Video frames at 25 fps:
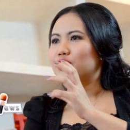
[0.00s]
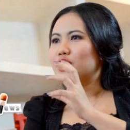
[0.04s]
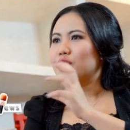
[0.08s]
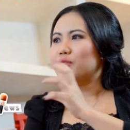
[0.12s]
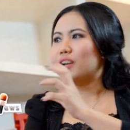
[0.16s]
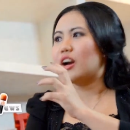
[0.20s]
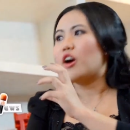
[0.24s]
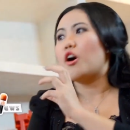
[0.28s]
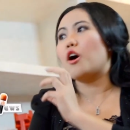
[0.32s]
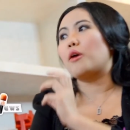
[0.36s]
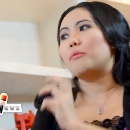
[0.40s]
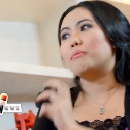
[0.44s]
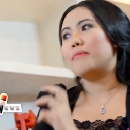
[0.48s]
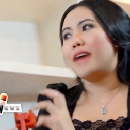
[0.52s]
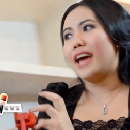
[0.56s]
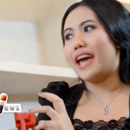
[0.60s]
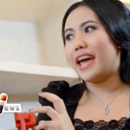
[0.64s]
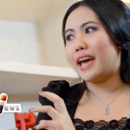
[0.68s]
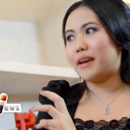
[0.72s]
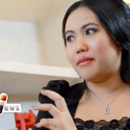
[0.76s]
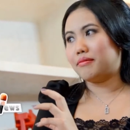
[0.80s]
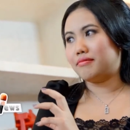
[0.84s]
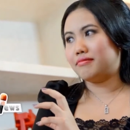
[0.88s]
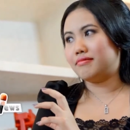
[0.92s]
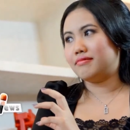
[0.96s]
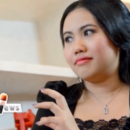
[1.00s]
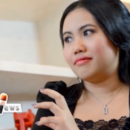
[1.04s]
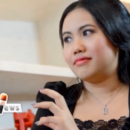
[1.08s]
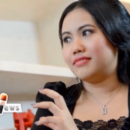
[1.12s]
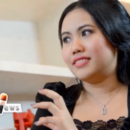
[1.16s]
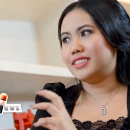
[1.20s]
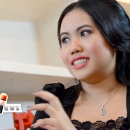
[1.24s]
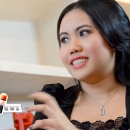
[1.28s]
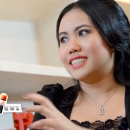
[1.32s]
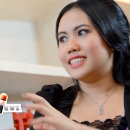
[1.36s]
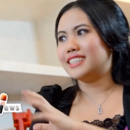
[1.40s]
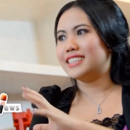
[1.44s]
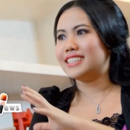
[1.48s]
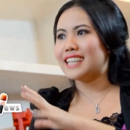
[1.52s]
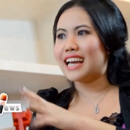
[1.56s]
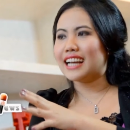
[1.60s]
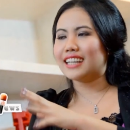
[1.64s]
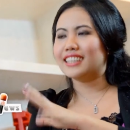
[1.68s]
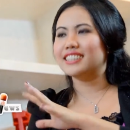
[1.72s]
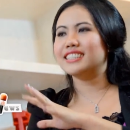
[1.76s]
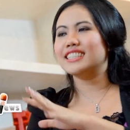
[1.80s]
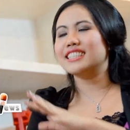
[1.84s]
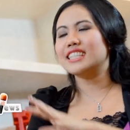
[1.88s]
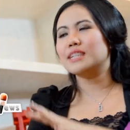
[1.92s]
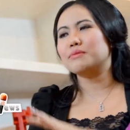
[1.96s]
ต้องเรียกว่าออกแบบ จาก
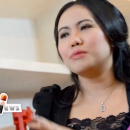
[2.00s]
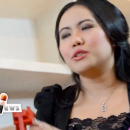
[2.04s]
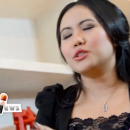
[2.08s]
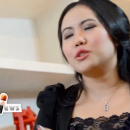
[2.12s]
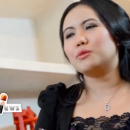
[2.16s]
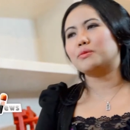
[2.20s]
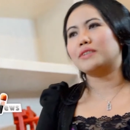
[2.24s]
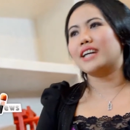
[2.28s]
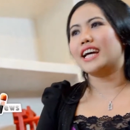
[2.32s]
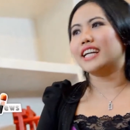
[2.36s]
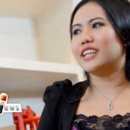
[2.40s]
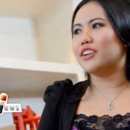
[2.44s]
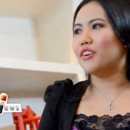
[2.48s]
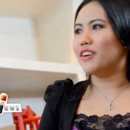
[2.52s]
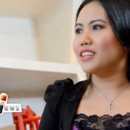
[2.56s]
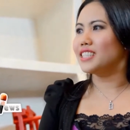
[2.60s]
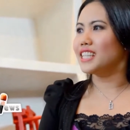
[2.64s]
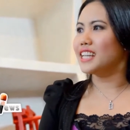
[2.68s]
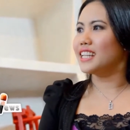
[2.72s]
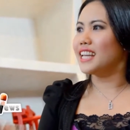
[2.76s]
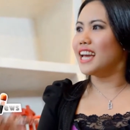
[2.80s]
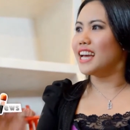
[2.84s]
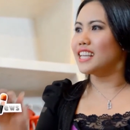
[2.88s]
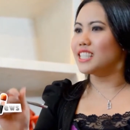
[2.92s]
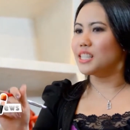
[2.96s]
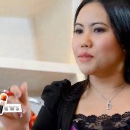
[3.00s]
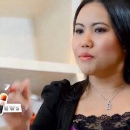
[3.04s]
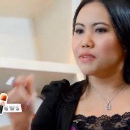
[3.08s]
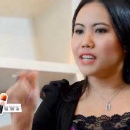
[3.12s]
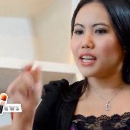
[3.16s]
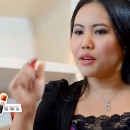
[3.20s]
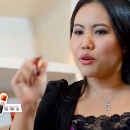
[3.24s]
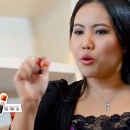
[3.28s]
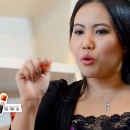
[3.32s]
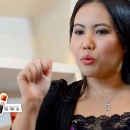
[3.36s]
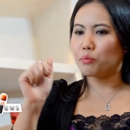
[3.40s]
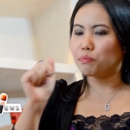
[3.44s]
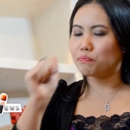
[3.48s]
คือ จริง ๆ ประสบการณ์ของอาจารย์เนี่ยอาจจะไม่ได้